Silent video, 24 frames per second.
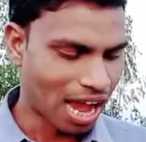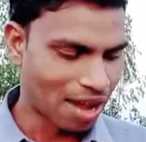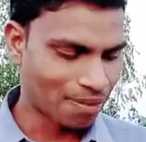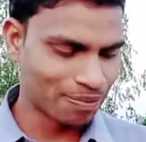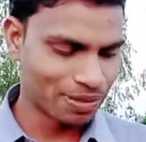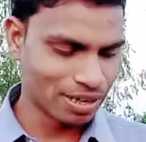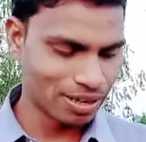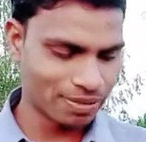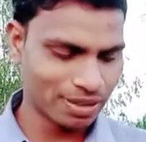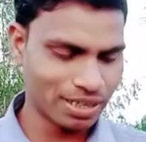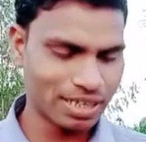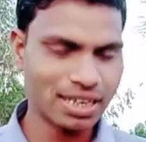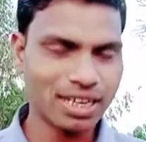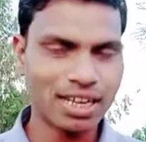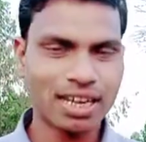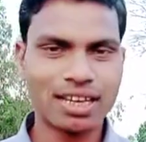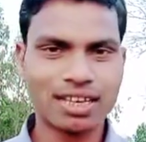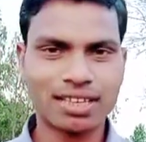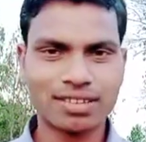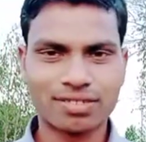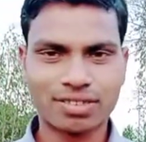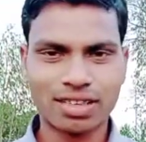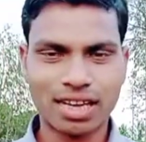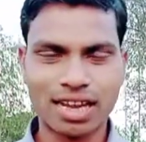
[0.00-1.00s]
आपने भी
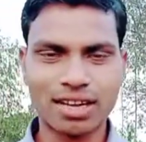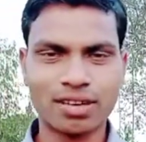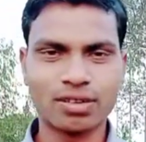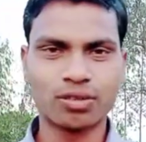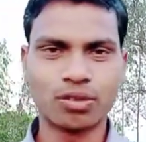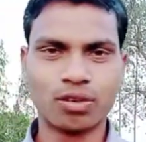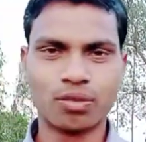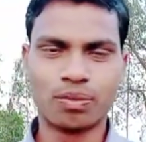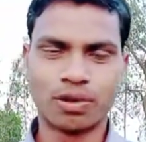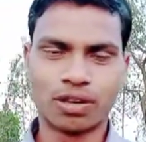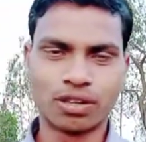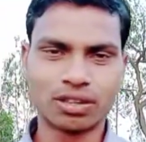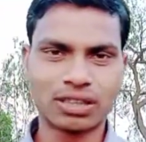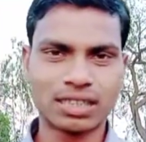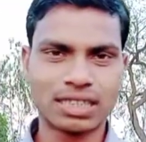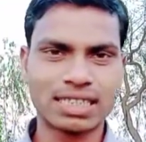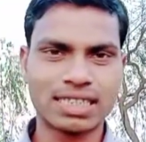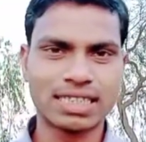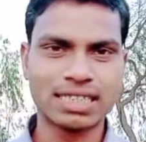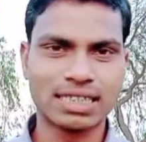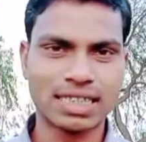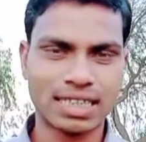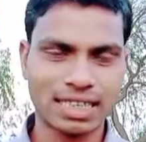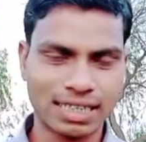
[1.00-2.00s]
इस लाइन को बहुत
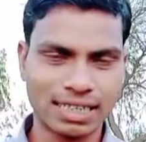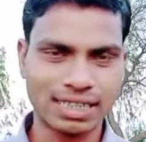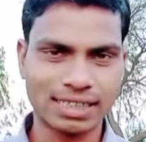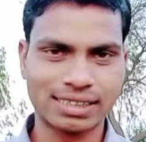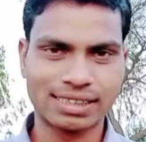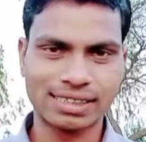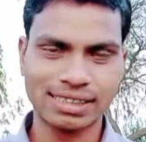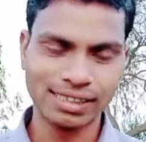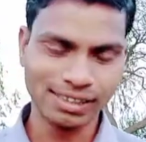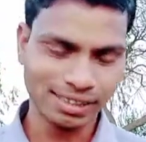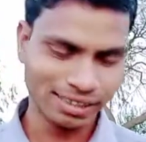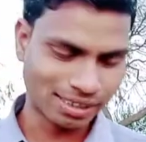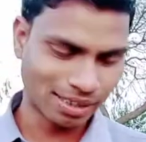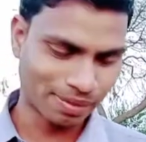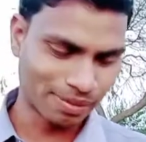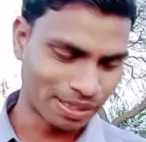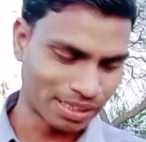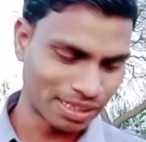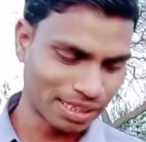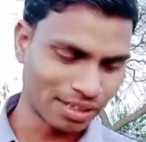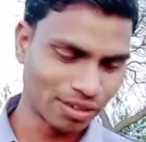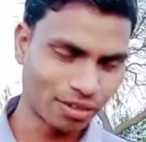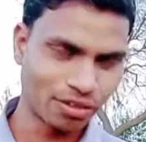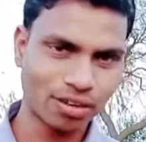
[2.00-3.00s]
अच्छी तरीके से
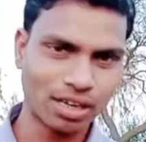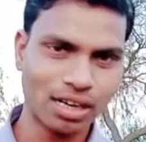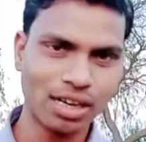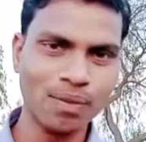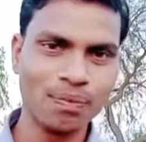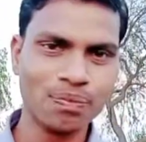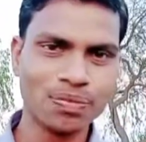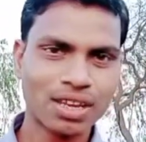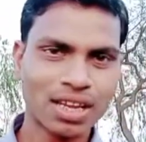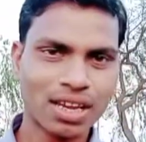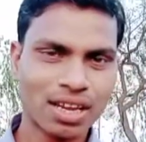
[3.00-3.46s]
समझ लिया होगा